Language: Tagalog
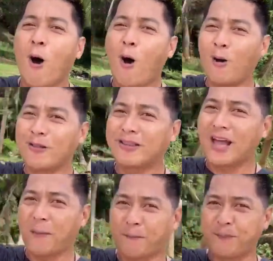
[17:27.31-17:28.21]
on
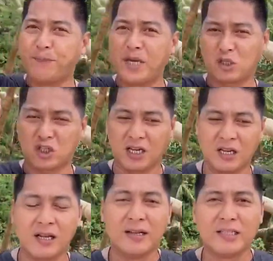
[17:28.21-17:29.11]
top beach
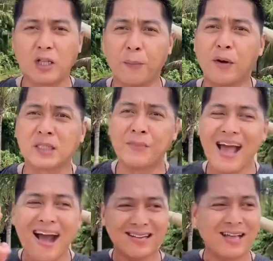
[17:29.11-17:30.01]
dito po sa may
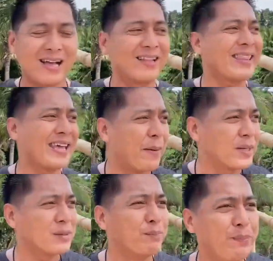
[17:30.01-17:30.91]
Agdangan
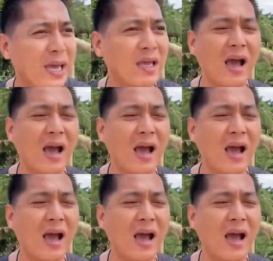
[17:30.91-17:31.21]
Tayabas Bay.